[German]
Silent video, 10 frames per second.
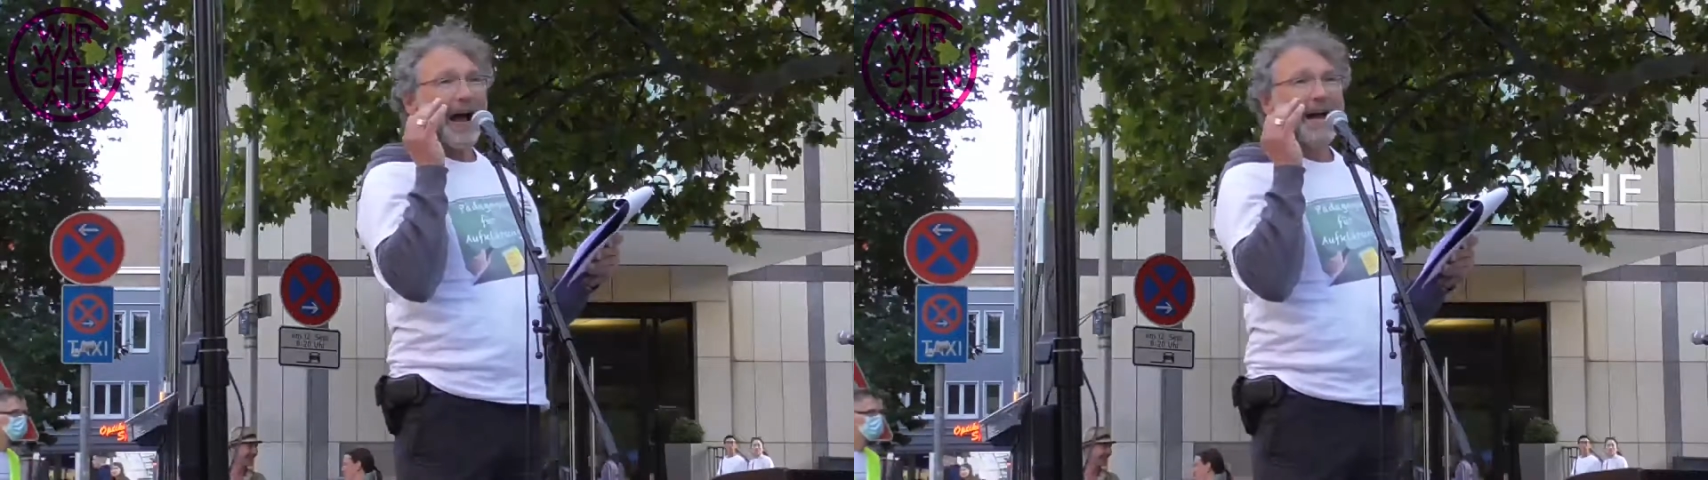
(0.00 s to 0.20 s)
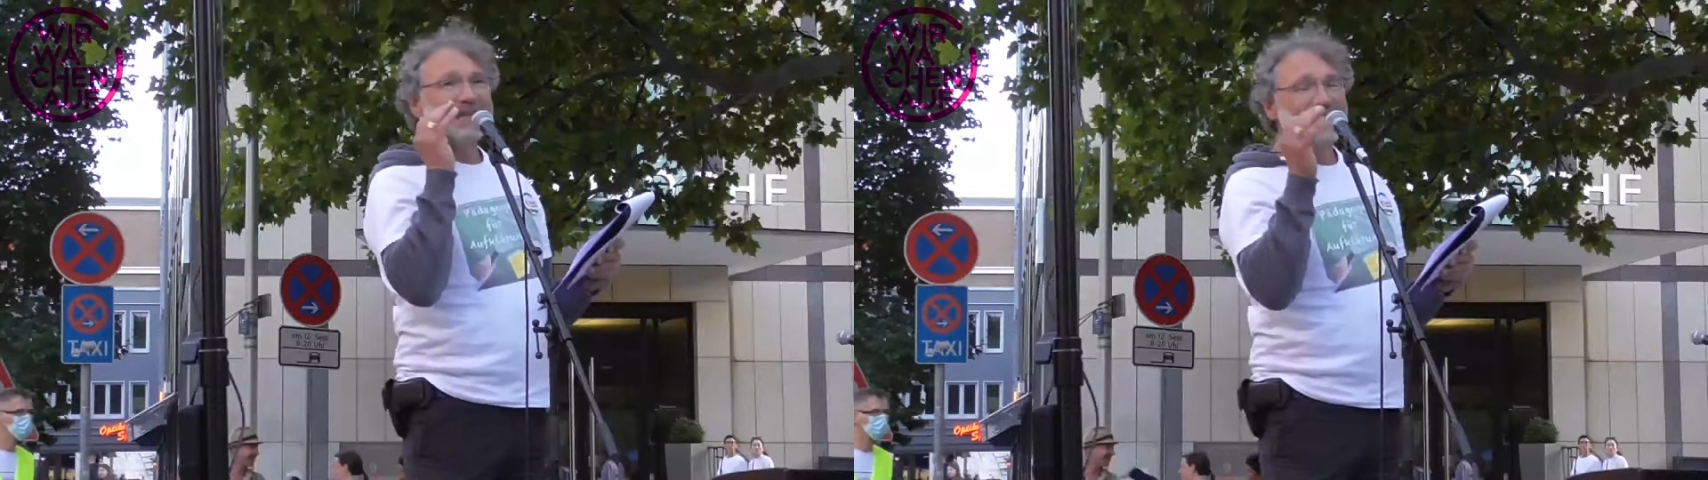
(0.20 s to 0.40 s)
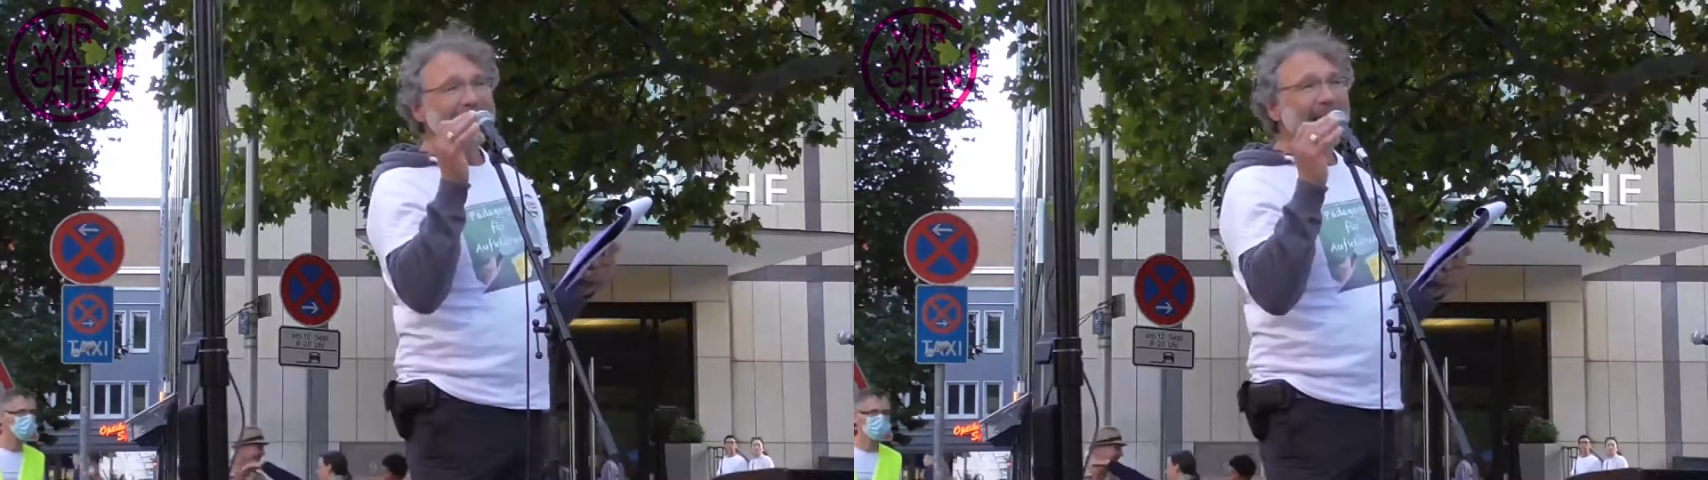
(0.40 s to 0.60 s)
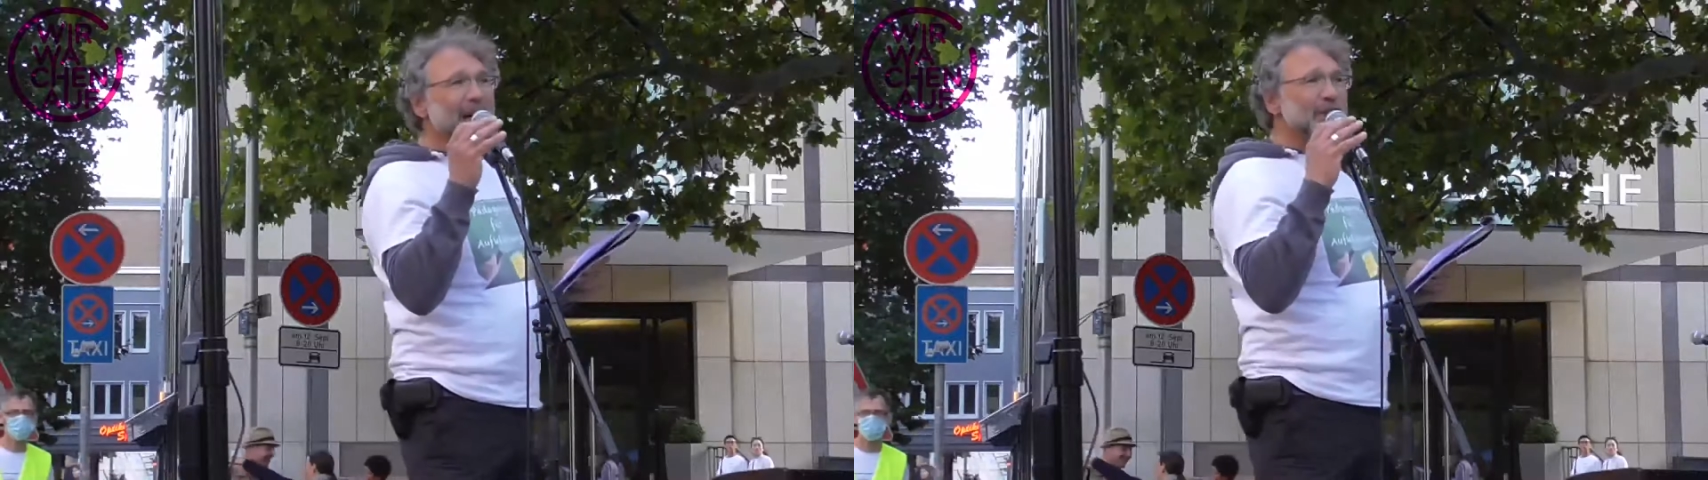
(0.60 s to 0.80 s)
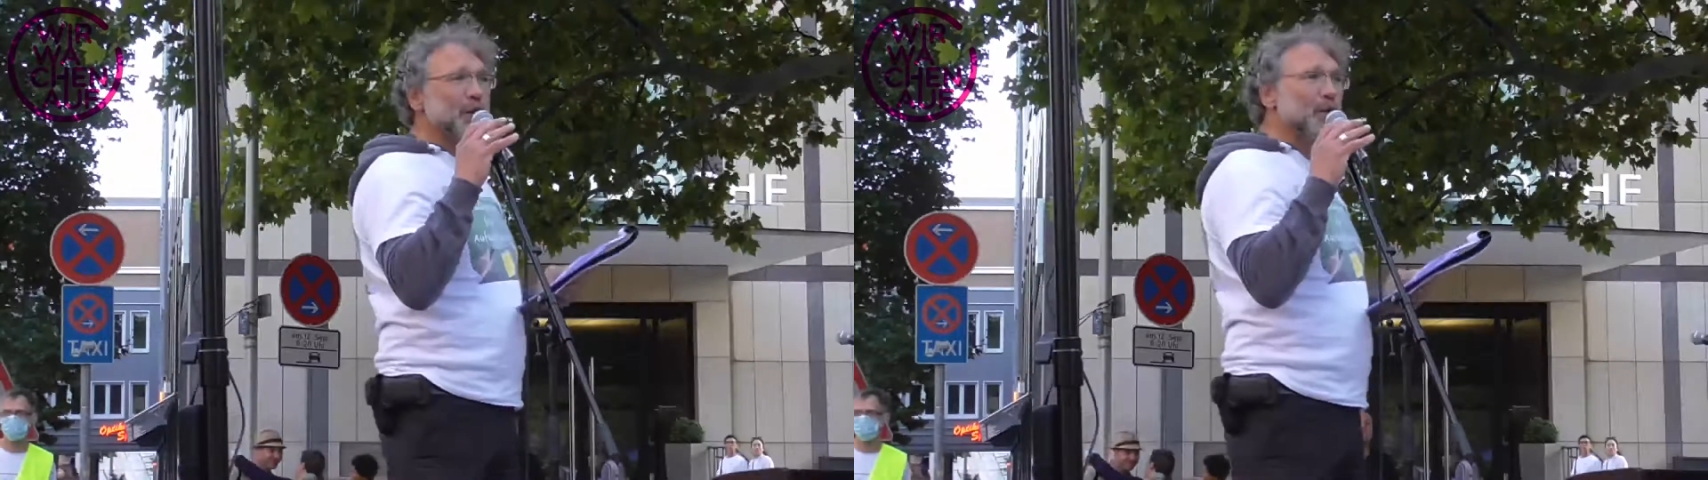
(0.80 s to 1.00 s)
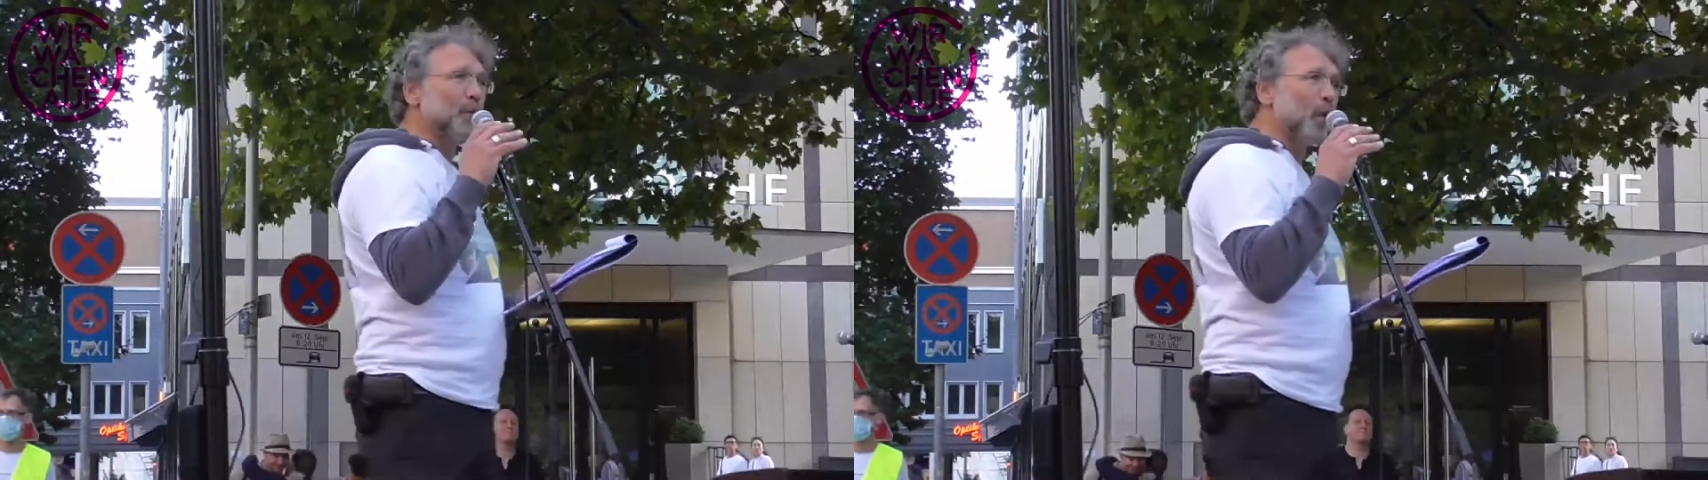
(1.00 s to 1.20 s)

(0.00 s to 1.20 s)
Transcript: ein Sicherheits- und